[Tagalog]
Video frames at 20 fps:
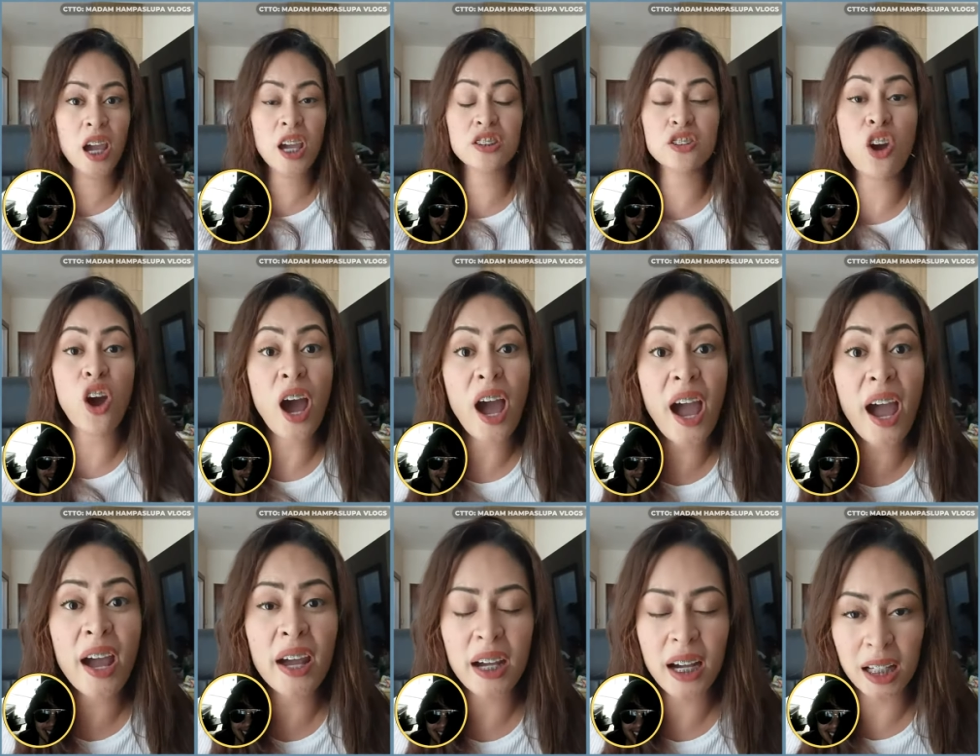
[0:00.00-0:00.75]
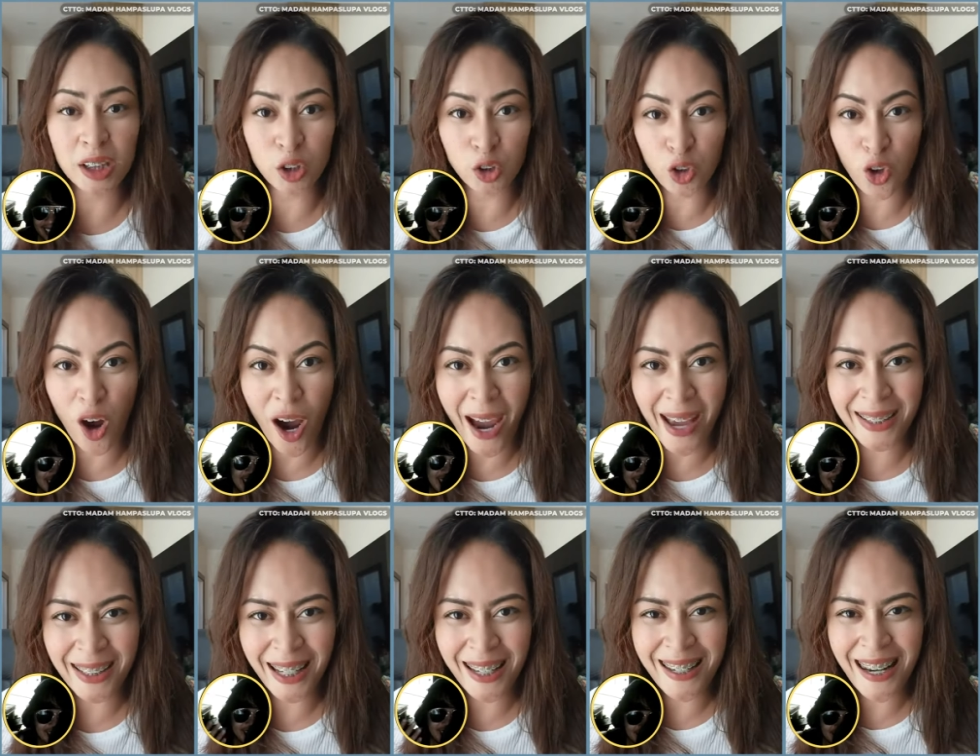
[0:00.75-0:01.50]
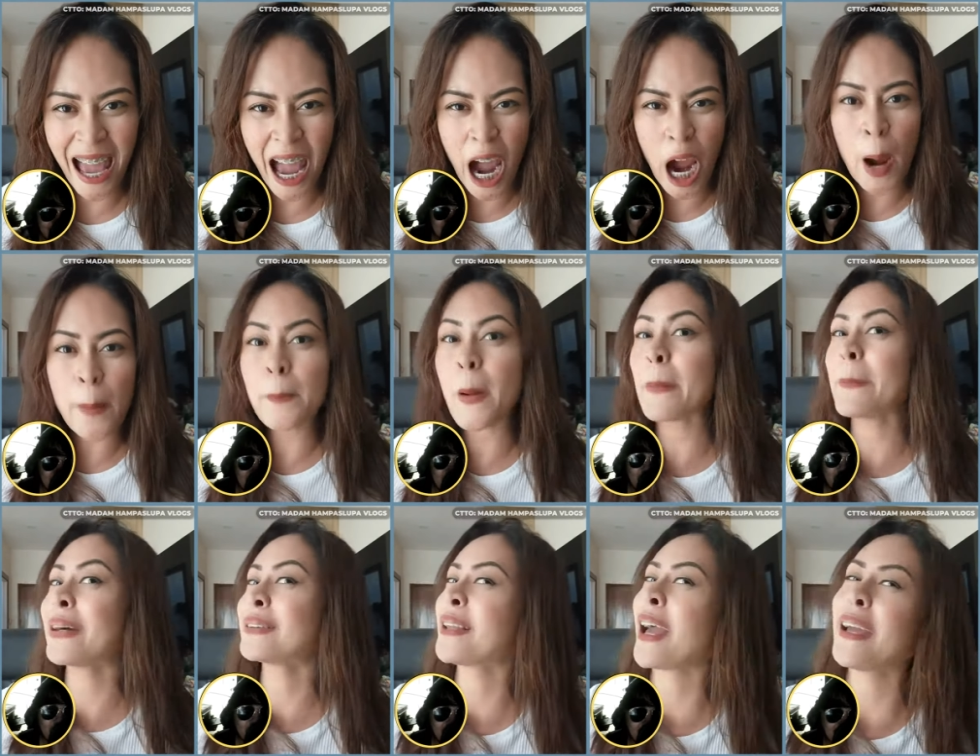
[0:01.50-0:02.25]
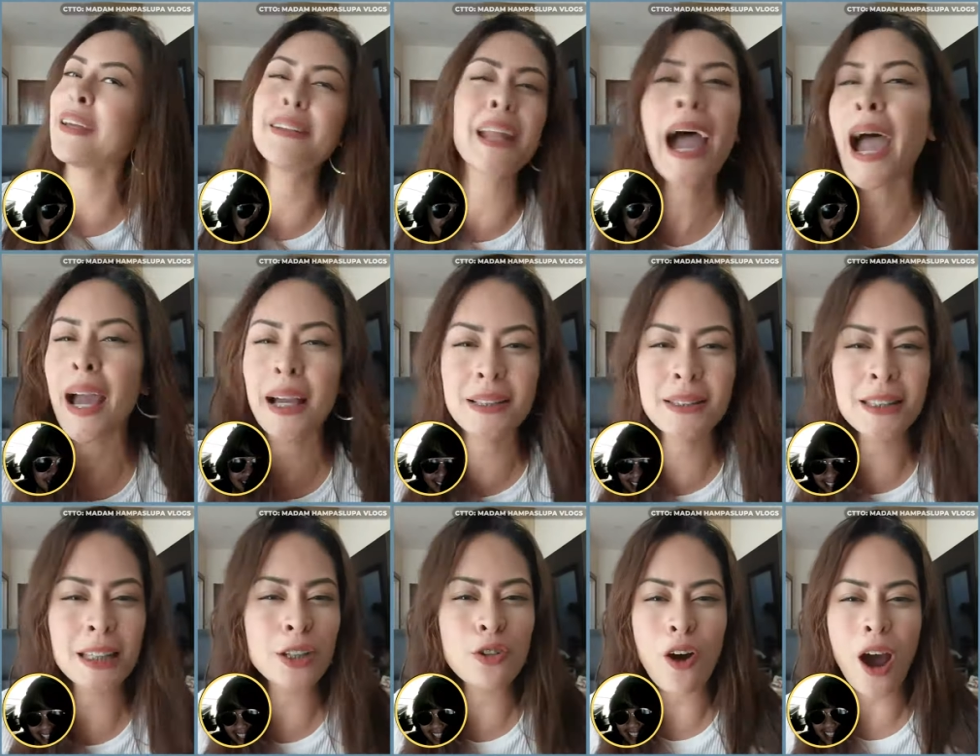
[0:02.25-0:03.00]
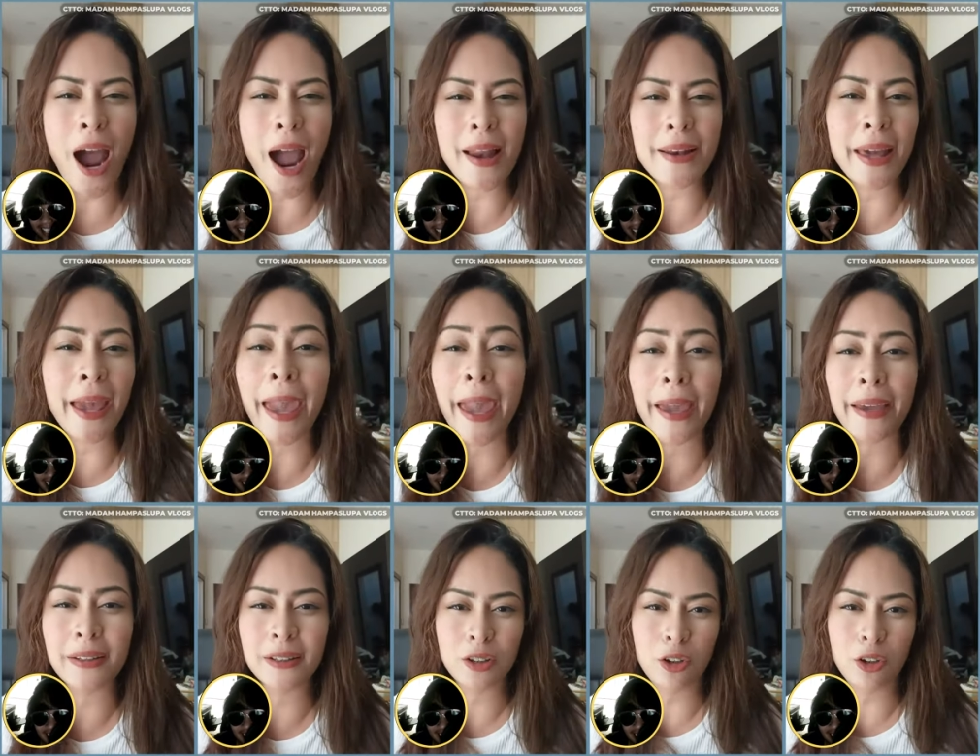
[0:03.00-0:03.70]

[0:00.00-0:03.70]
Eto ha, katotohanan na lang, lang mamatay na ang sinungaling.